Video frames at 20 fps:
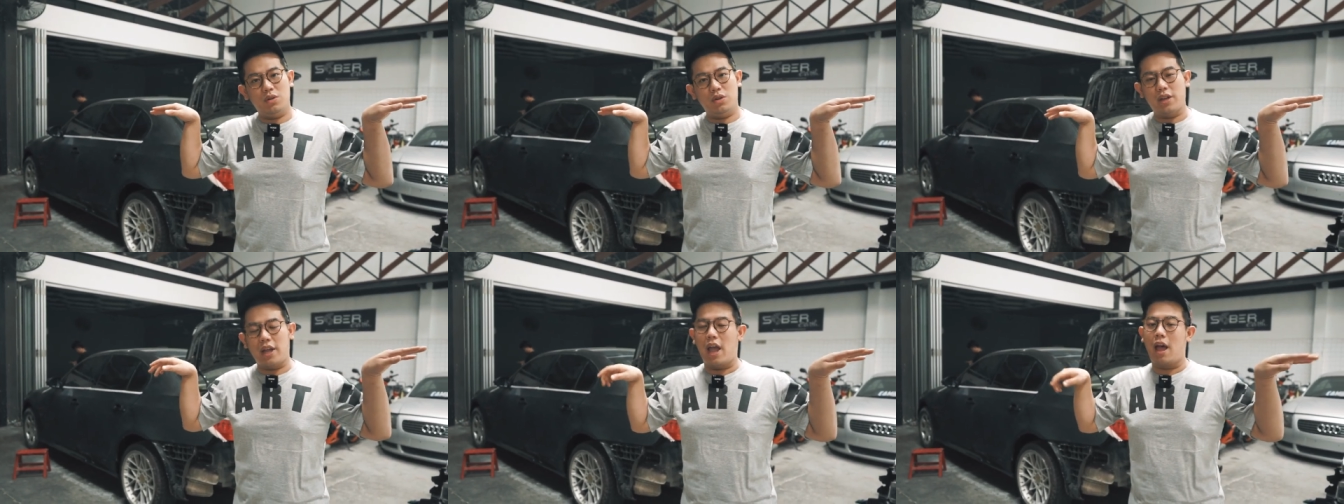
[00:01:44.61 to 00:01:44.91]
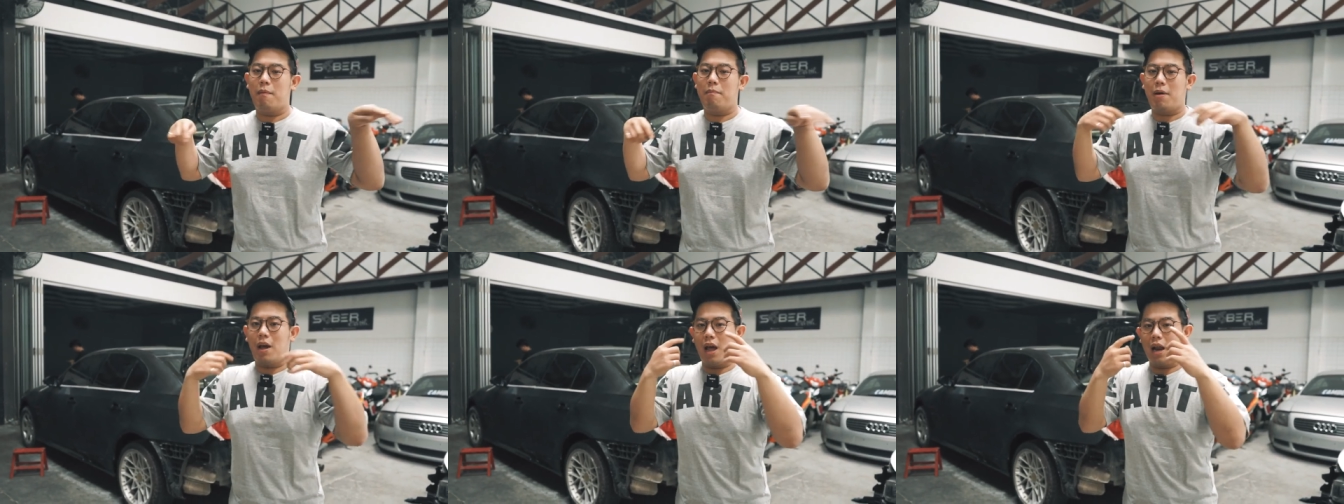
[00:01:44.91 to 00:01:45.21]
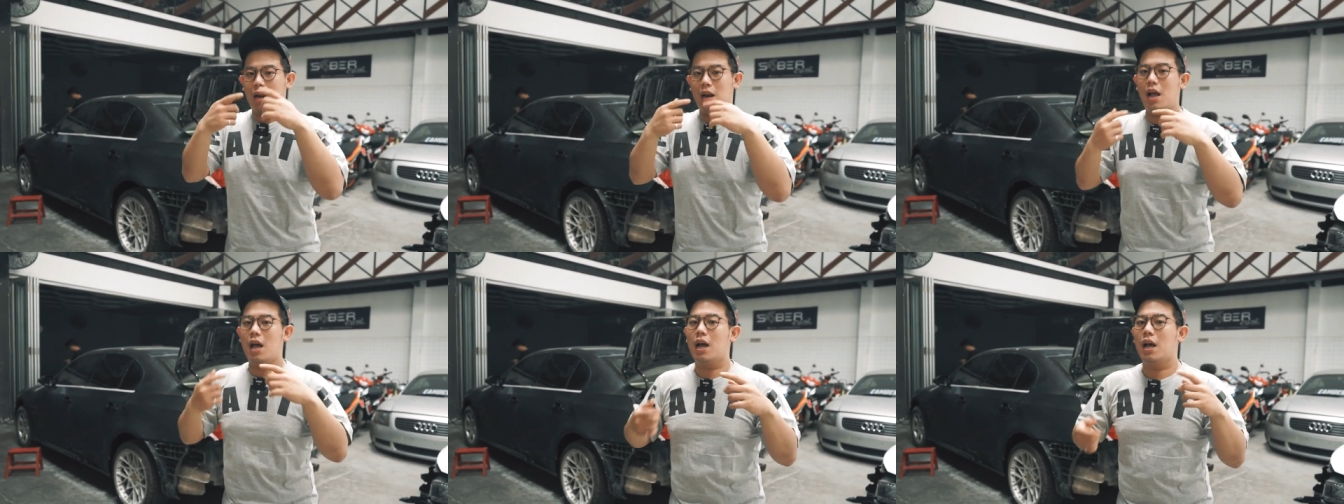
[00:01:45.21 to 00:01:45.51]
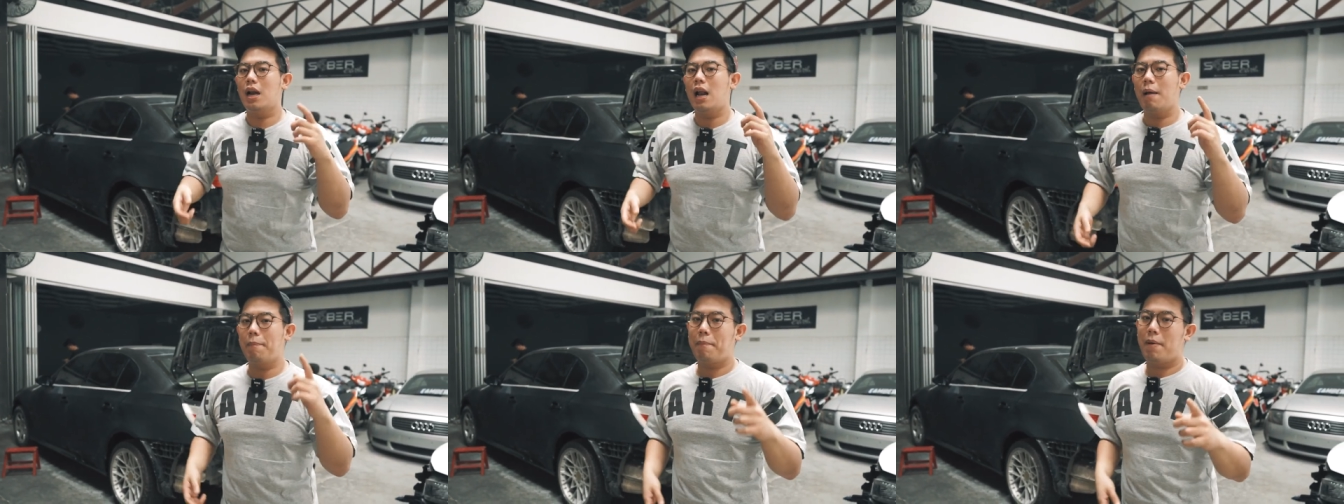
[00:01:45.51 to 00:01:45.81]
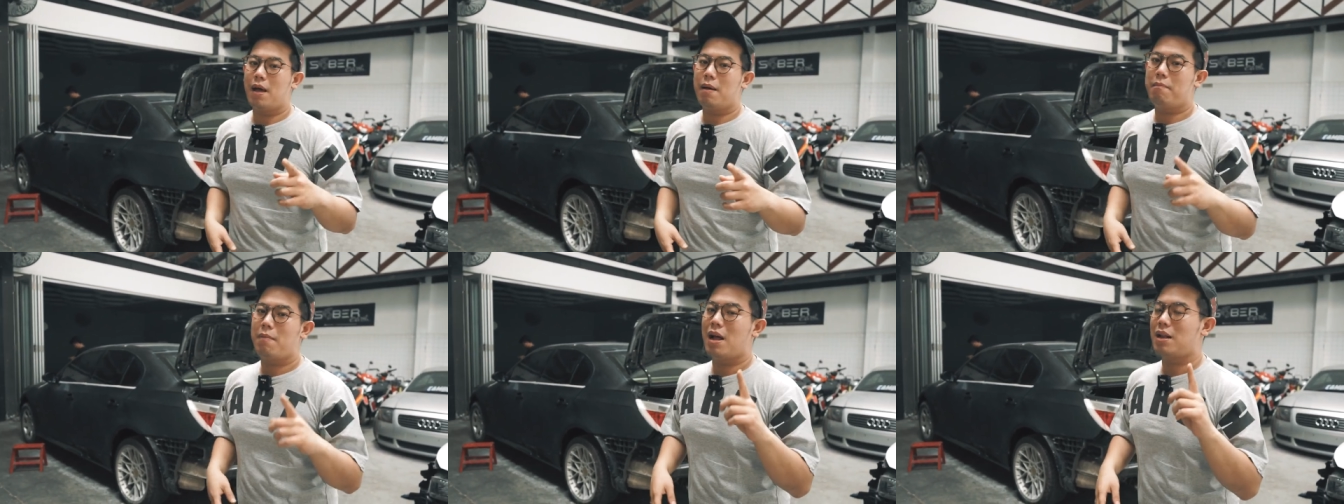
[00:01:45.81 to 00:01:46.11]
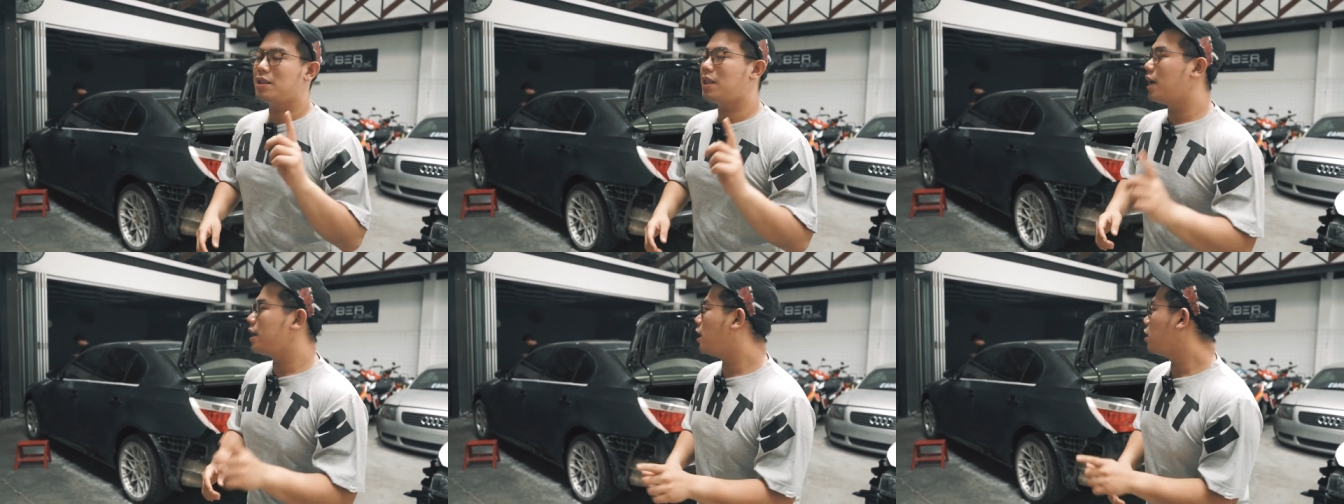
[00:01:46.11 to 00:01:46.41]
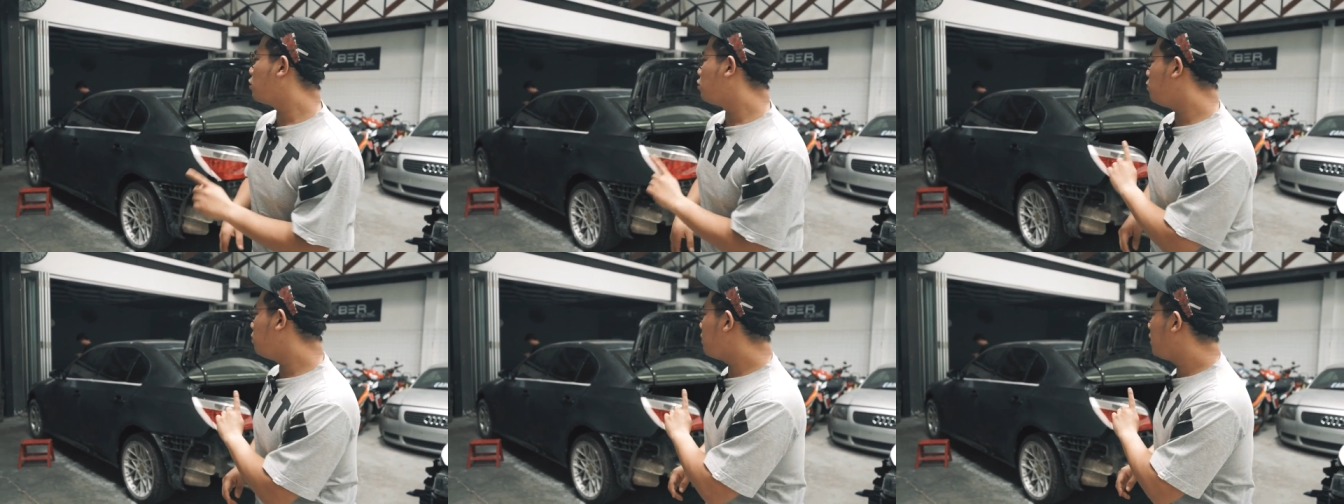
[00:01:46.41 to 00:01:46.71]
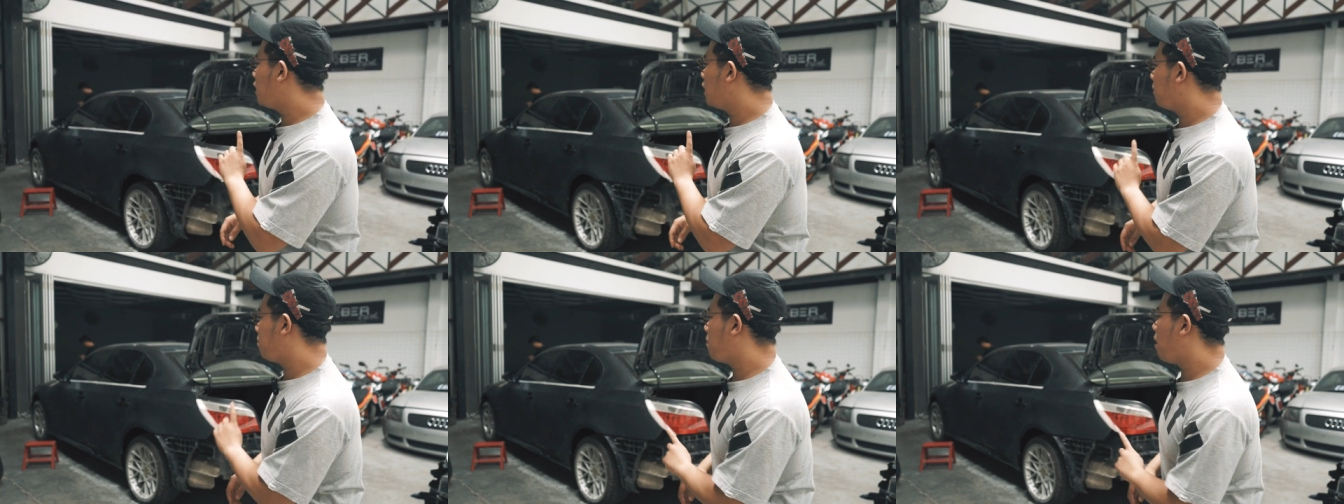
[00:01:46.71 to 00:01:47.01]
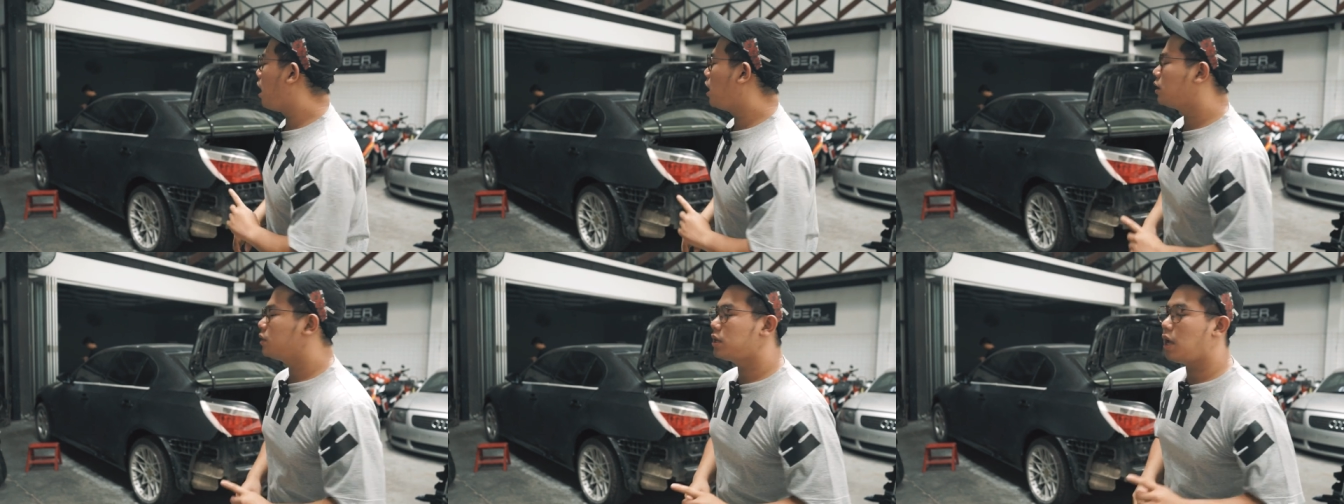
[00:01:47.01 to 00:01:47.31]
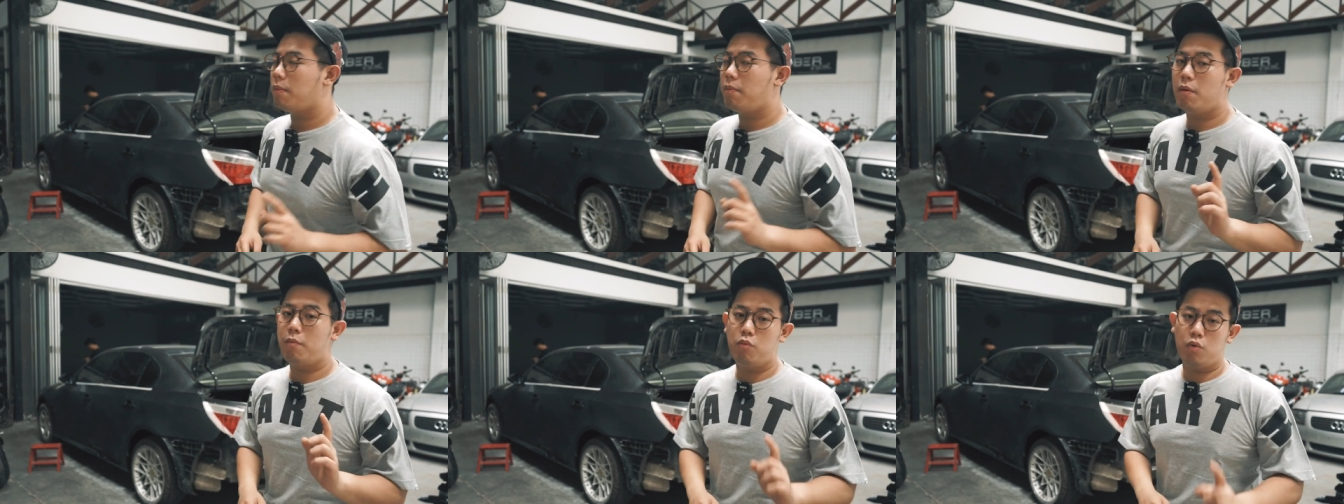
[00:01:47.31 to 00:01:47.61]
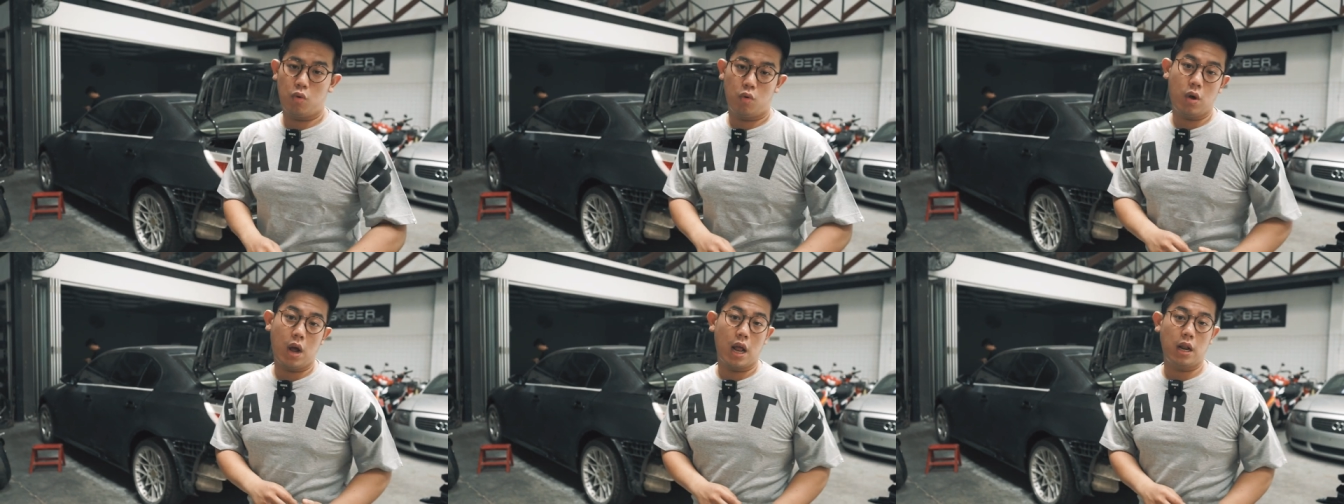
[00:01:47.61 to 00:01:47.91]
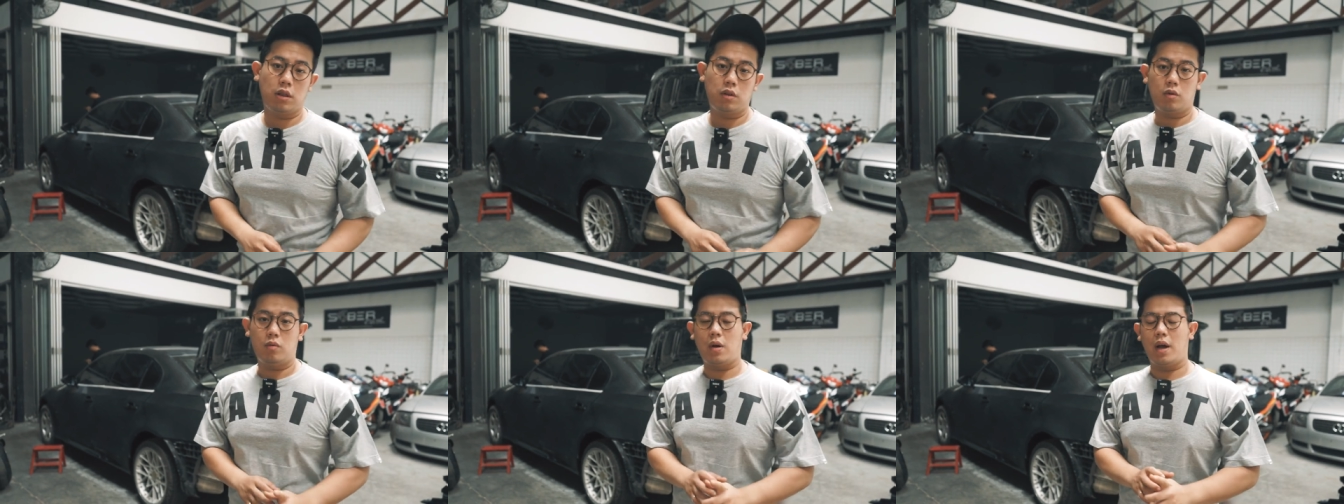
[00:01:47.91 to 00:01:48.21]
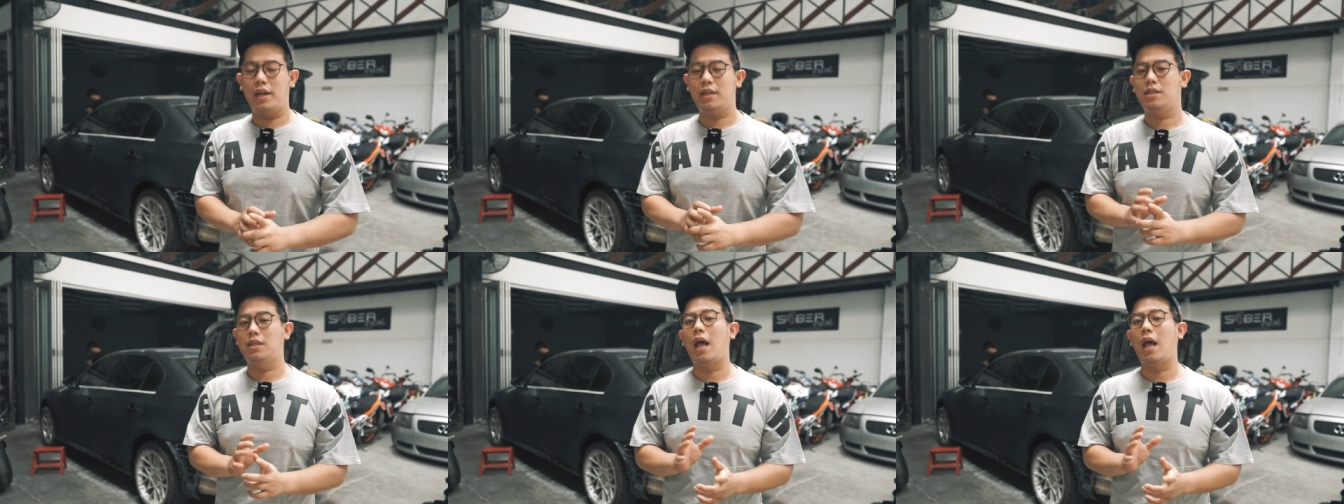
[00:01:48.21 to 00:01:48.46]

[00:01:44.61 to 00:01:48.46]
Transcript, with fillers: Ya, karena kenapa matanya tuh mirip banget sama burung hantu guys.